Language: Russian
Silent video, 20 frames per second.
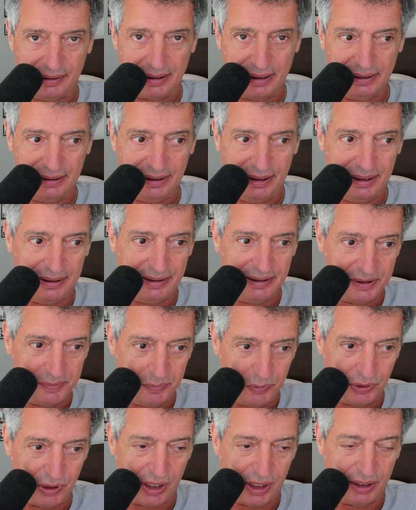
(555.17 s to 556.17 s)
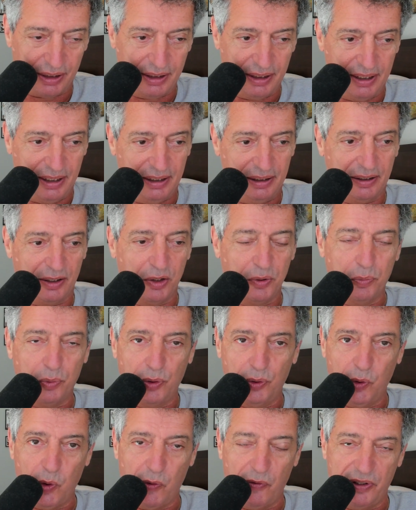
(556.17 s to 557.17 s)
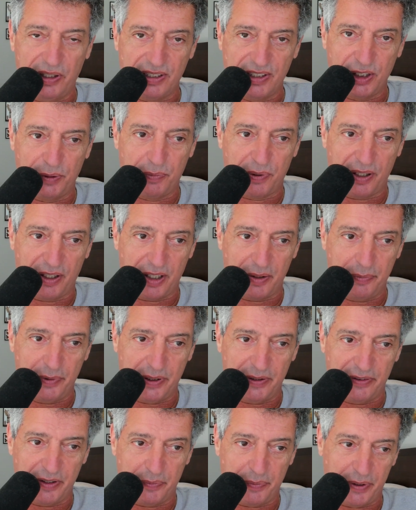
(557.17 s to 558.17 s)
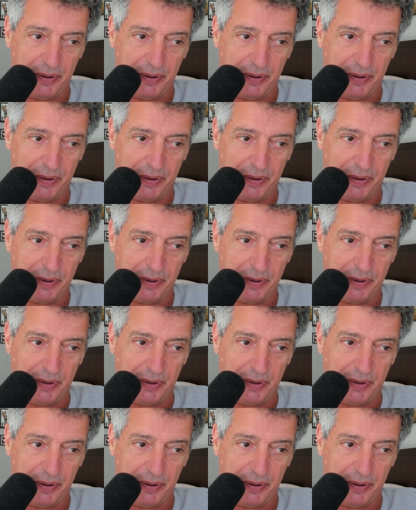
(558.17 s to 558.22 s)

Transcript: когда они смотрят на любой новый язык программирования,